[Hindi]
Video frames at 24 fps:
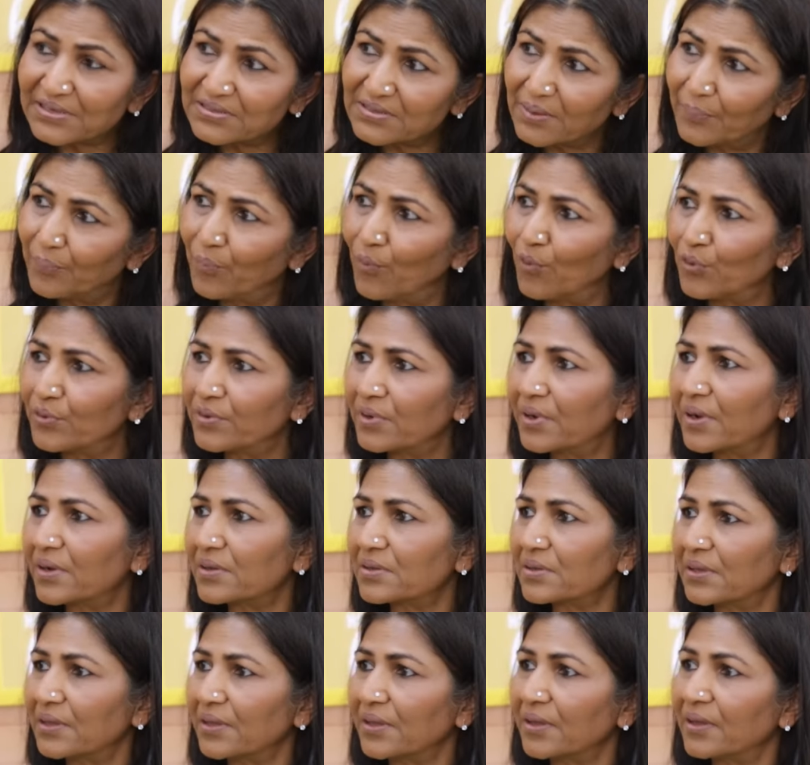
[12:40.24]
भी सपोर्ट
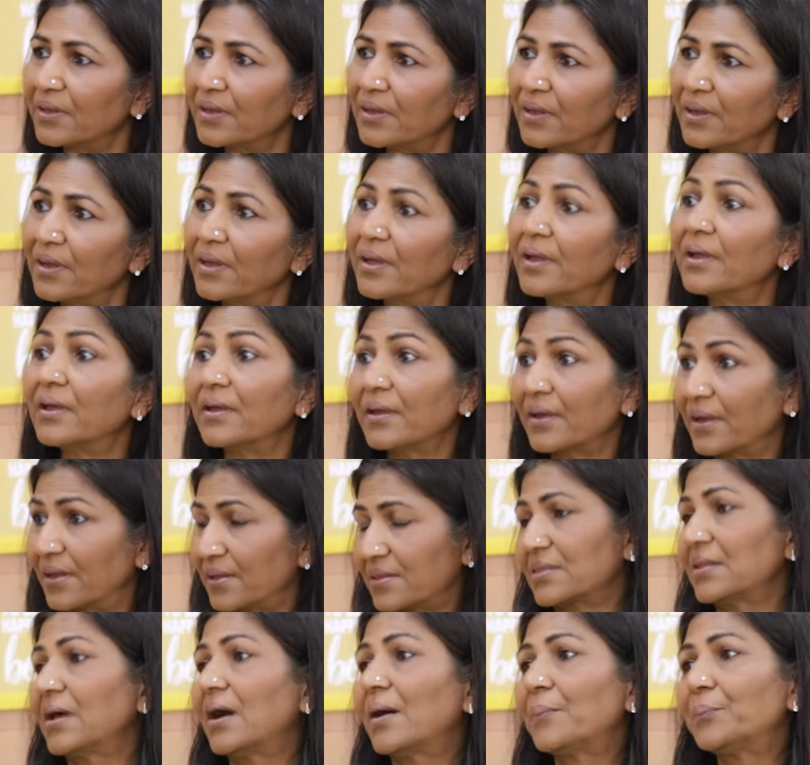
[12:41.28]
करते हैं
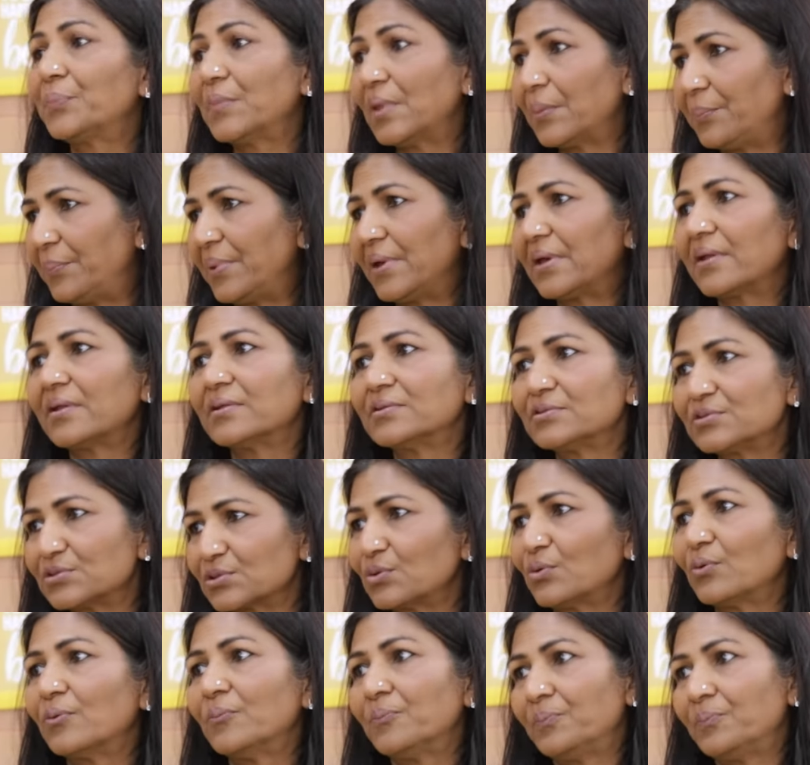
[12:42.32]
कितना yes. पेरेंट्स को